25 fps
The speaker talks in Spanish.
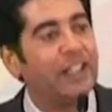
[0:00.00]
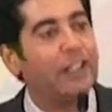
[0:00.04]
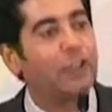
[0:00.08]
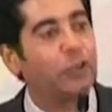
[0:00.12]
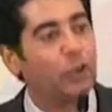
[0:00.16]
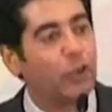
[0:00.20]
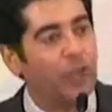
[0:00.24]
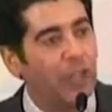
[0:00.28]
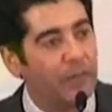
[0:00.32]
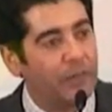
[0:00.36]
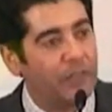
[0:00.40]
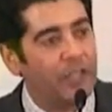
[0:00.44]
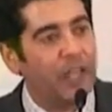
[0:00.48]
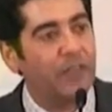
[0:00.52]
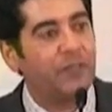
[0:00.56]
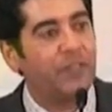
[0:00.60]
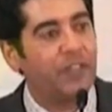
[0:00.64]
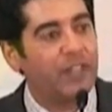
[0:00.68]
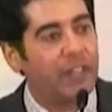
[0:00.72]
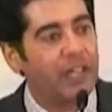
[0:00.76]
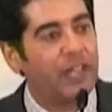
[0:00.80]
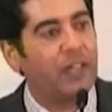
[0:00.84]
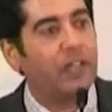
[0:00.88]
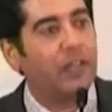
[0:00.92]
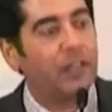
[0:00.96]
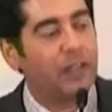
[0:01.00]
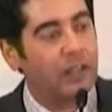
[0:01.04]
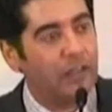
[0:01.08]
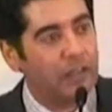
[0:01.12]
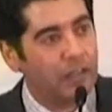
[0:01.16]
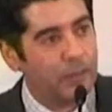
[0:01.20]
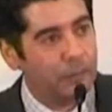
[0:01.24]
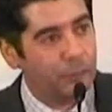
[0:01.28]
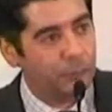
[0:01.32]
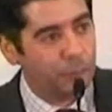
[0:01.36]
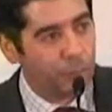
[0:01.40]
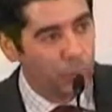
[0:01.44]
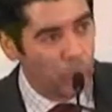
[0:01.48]
de todavía mirar
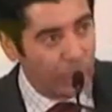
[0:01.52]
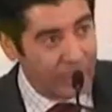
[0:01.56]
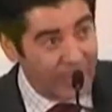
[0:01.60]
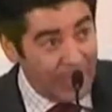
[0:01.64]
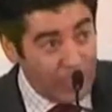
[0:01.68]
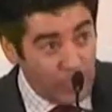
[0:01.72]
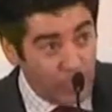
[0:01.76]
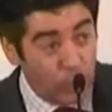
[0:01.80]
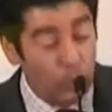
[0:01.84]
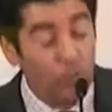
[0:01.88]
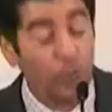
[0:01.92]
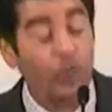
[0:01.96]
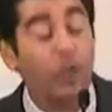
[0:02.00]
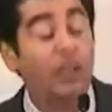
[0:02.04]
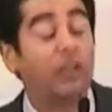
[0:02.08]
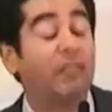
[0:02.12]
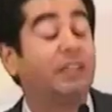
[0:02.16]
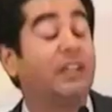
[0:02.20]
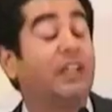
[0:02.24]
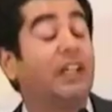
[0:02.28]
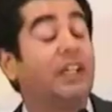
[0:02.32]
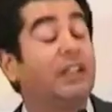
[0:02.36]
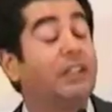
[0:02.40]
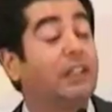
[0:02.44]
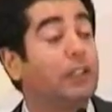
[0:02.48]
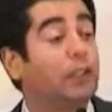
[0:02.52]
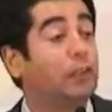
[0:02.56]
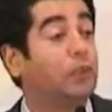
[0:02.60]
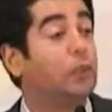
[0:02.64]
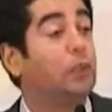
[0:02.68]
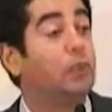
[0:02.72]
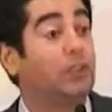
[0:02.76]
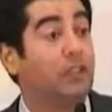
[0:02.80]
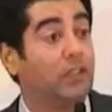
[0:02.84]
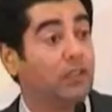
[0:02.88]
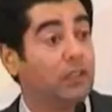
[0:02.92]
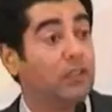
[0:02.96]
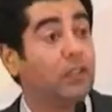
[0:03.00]
porque hay luz al final del
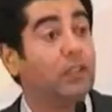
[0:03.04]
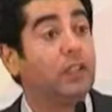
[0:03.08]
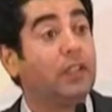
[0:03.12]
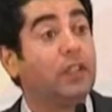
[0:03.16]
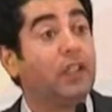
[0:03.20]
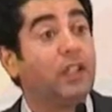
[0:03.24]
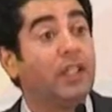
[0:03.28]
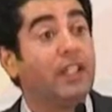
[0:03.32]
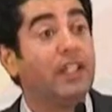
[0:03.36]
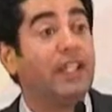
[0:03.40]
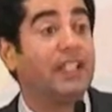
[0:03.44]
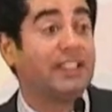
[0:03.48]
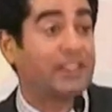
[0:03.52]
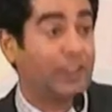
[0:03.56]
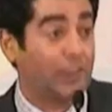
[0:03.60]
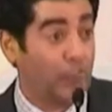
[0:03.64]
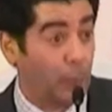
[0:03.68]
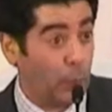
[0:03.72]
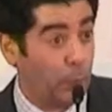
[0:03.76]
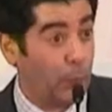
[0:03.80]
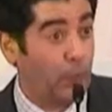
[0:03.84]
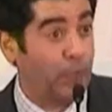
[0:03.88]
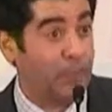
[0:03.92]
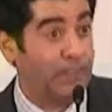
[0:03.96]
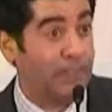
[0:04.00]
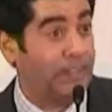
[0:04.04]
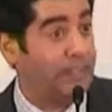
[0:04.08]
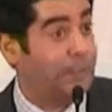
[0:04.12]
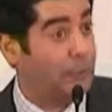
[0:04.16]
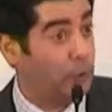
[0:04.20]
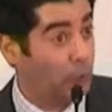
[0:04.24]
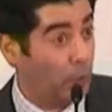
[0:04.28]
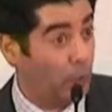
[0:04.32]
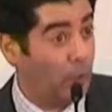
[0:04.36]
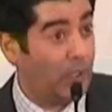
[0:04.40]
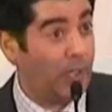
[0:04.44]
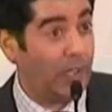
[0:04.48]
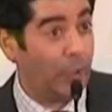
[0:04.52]
túnel. Y esas propuestas, sin
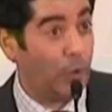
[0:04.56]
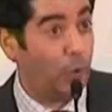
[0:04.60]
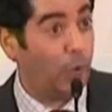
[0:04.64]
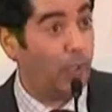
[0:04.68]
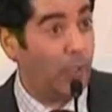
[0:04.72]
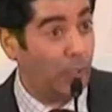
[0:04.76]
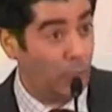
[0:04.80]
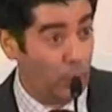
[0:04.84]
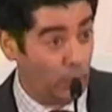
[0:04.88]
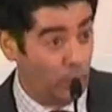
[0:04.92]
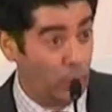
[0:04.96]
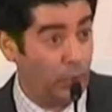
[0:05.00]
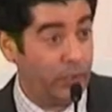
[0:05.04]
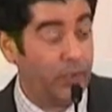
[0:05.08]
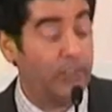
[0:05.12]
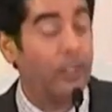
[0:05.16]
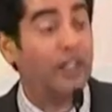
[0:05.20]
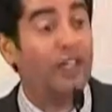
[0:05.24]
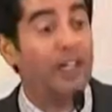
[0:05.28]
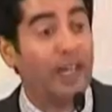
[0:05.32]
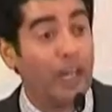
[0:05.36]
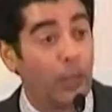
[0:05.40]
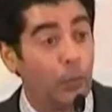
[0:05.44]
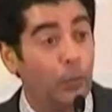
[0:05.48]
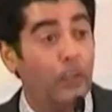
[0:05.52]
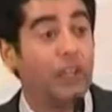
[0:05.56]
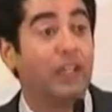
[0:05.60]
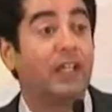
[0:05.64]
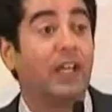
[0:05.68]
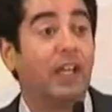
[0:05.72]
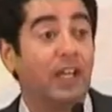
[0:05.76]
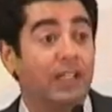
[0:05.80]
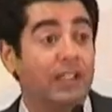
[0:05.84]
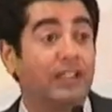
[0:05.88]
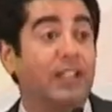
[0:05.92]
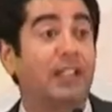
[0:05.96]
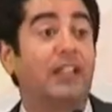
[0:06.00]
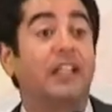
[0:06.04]
lugar a dudas, hoy la única
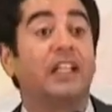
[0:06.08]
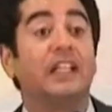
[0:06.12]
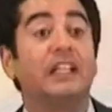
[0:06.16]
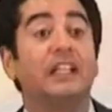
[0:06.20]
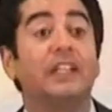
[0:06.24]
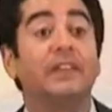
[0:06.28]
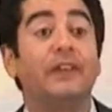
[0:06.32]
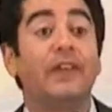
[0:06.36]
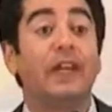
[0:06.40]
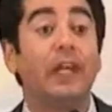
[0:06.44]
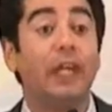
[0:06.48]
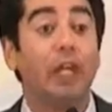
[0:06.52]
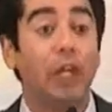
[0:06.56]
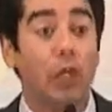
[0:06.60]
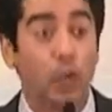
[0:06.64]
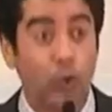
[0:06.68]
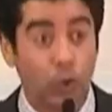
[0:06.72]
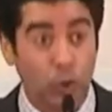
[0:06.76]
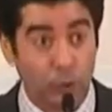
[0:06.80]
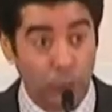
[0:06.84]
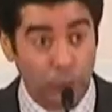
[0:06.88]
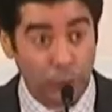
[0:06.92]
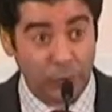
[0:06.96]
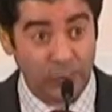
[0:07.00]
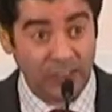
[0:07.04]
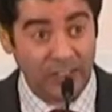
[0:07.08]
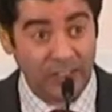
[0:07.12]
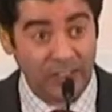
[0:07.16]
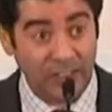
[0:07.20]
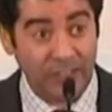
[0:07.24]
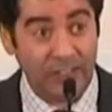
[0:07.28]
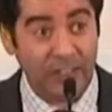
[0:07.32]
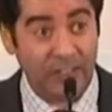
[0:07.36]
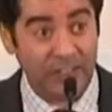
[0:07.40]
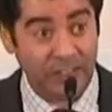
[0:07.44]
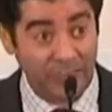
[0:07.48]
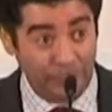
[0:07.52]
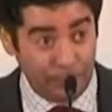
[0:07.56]
alternativa lo
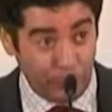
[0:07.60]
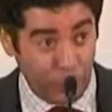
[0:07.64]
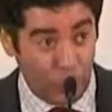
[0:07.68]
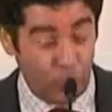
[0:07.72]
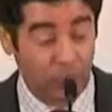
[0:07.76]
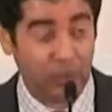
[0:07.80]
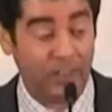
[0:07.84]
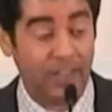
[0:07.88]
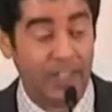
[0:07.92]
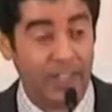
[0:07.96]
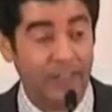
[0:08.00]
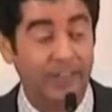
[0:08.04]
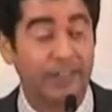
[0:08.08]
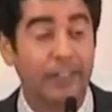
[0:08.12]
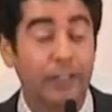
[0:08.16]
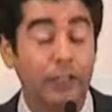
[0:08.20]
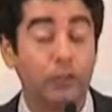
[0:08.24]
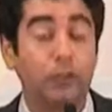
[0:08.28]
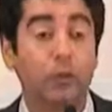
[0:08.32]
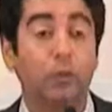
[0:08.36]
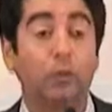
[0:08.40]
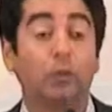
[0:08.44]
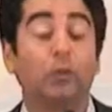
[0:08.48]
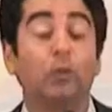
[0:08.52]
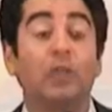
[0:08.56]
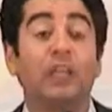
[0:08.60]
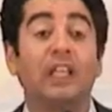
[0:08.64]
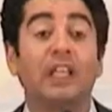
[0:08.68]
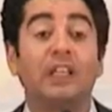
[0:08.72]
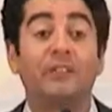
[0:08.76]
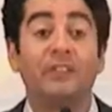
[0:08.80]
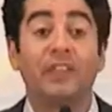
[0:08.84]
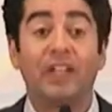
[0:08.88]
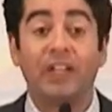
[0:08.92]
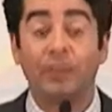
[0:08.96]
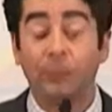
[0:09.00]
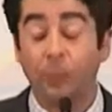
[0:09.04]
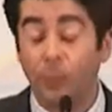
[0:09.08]
suficientemente montada y estructurada
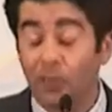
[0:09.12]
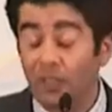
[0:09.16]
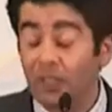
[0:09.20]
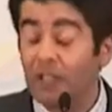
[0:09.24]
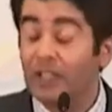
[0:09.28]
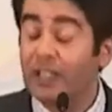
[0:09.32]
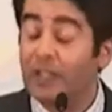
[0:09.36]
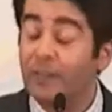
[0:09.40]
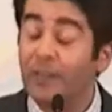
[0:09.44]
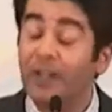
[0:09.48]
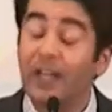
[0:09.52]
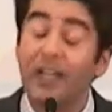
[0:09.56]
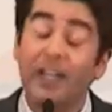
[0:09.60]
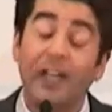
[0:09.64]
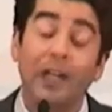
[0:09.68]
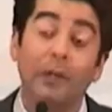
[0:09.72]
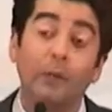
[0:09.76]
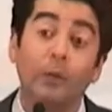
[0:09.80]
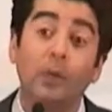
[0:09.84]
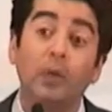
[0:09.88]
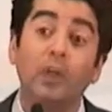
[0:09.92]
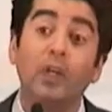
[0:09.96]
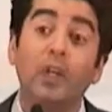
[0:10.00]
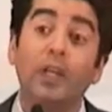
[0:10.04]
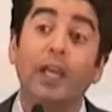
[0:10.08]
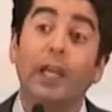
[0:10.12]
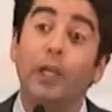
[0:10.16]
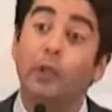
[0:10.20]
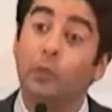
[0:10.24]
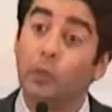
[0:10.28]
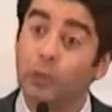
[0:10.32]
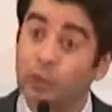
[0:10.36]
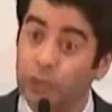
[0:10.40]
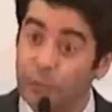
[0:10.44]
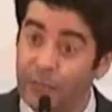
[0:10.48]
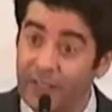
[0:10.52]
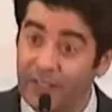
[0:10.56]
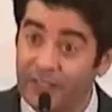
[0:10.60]
para poderla llevar a cabo es
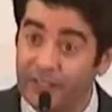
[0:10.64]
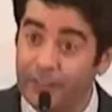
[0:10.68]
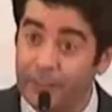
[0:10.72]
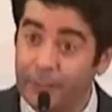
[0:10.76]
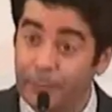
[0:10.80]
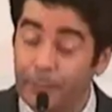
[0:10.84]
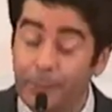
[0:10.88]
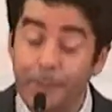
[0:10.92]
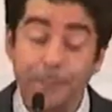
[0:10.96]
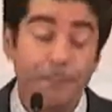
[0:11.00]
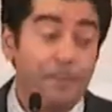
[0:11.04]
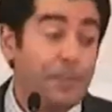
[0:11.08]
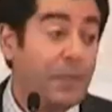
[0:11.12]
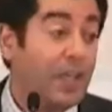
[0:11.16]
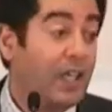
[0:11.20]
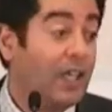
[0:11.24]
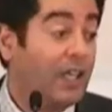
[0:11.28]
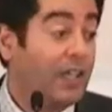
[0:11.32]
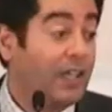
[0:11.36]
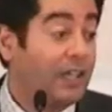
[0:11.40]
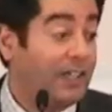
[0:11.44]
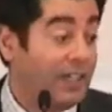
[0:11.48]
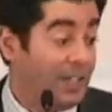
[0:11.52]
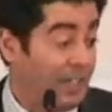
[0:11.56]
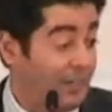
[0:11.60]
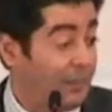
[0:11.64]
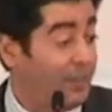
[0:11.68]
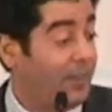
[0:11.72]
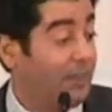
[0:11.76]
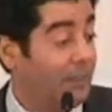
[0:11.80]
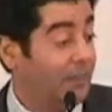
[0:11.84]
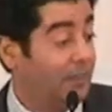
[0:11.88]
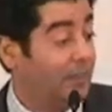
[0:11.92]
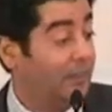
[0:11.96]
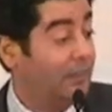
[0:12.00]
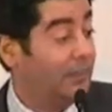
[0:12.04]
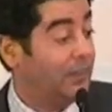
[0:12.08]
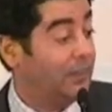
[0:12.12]
nuestro partido. Nada más, eh,
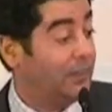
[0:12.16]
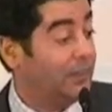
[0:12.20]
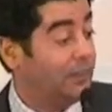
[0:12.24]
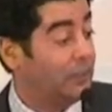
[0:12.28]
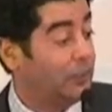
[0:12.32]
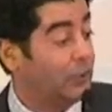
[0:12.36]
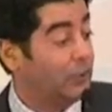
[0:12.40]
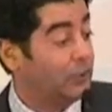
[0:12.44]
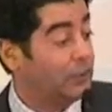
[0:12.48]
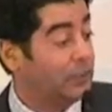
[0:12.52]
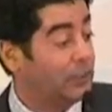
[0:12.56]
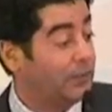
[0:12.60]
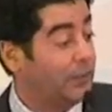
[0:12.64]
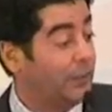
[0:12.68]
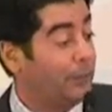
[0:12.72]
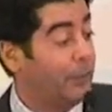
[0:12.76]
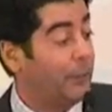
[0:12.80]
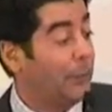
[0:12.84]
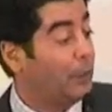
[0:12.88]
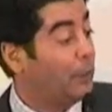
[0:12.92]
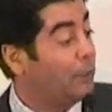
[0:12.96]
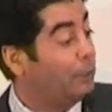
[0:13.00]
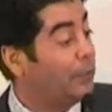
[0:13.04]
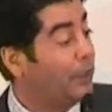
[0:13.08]
yo si me pillo un